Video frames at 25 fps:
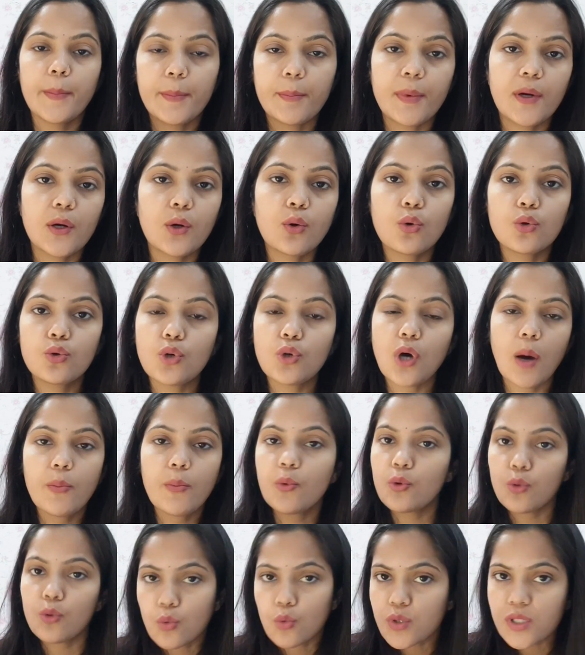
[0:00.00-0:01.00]
पढ़ो तो आपको
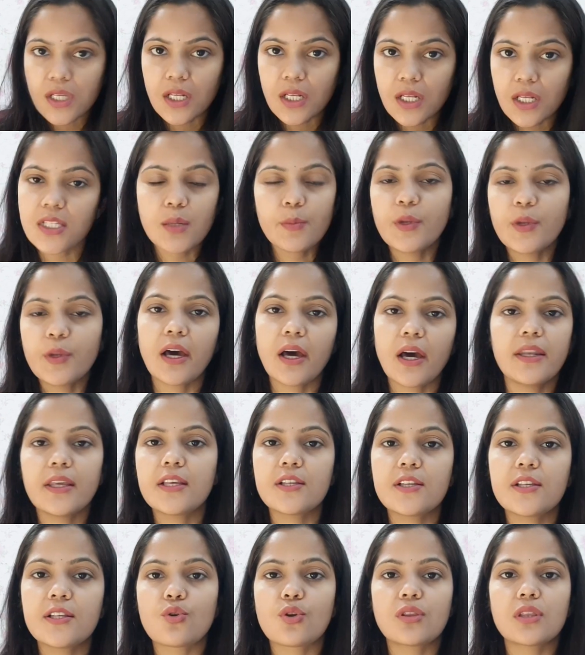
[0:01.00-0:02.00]
नोट्स अलग से बनाने की
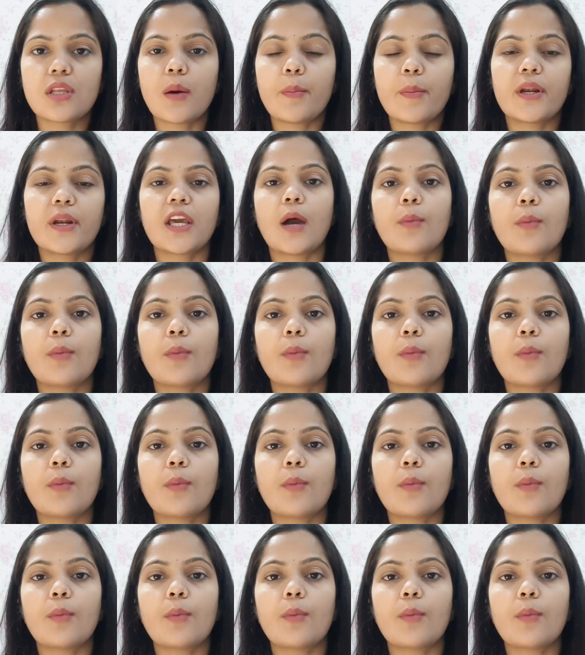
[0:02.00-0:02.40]
ज़रूरत ना पड़े